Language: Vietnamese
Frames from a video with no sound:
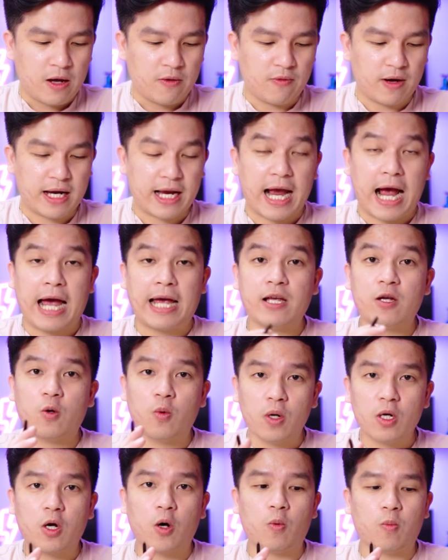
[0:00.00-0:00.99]
và cái
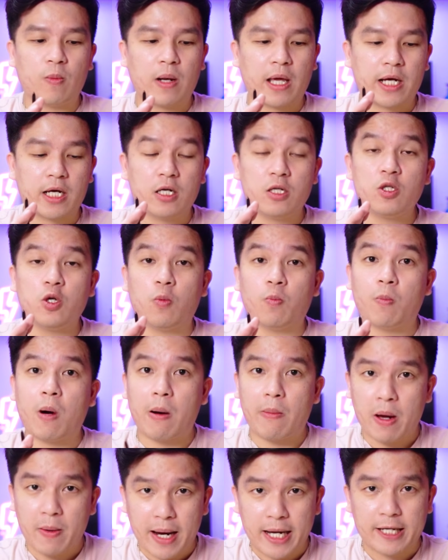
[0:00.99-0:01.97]
cuối cùng là cái ứng dụng
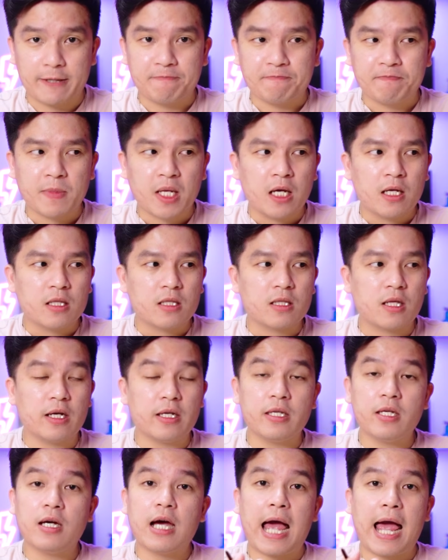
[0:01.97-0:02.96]
MB Bank
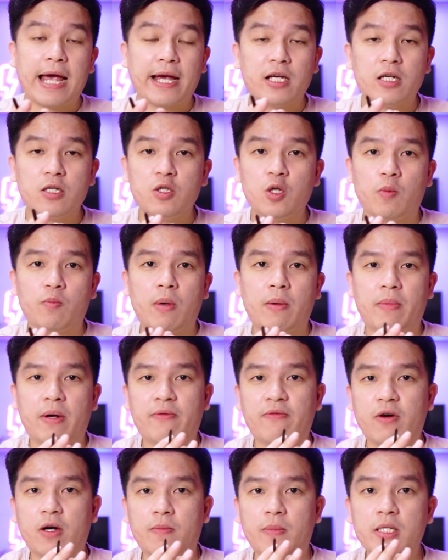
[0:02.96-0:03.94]
thì như hai cái ứng dụng mà
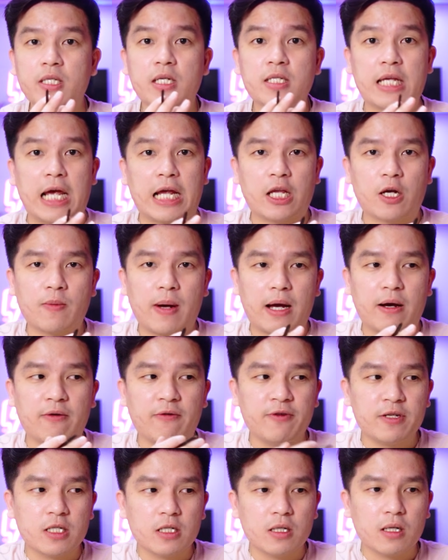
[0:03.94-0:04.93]
mình vừa mới chia sẻ cho các bạn
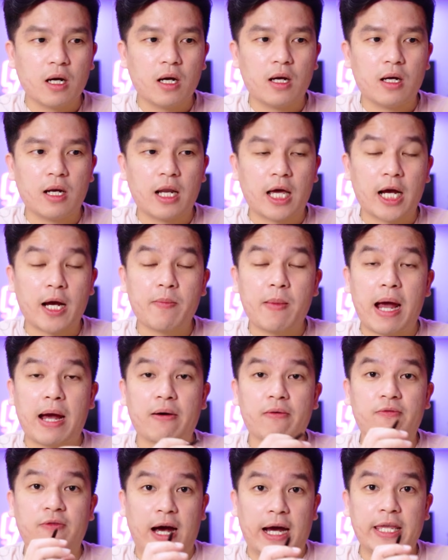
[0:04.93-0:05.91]
ở phía trước đó, là các bạn
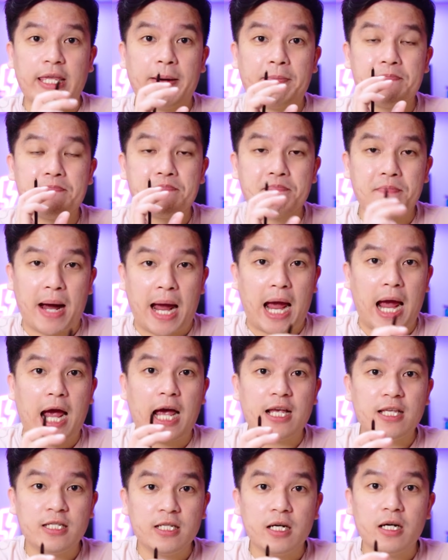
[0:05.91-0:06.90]
phải nhập
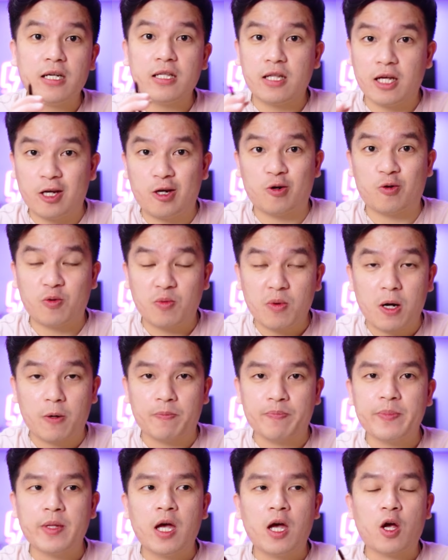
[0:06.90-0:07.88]
mã giới thiệu đúng
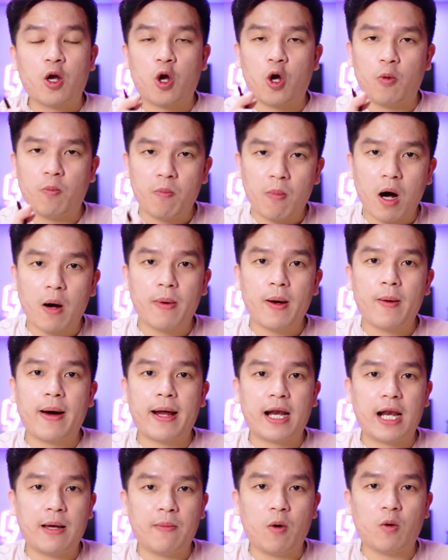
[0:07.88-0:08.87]
không còn MB
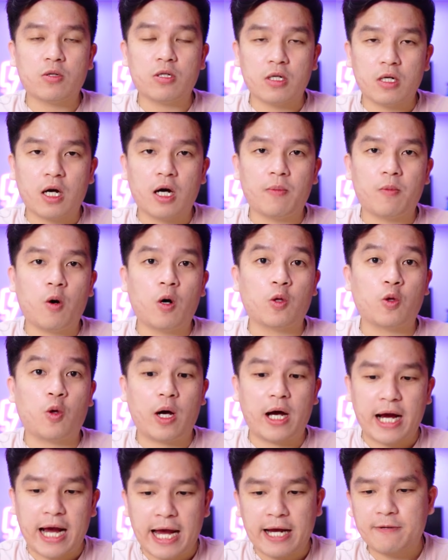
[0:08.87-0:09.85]
Bank là một trường hợp hoàn
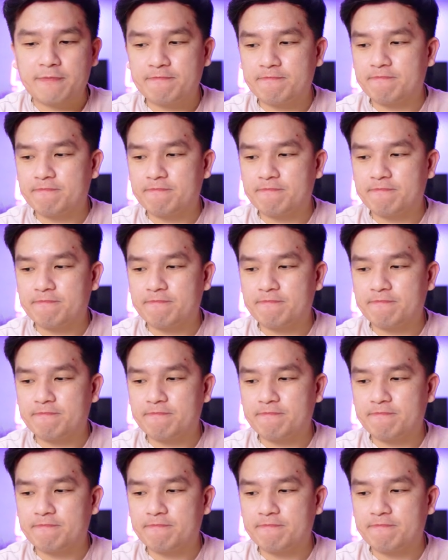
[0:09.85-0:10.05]
toàn khác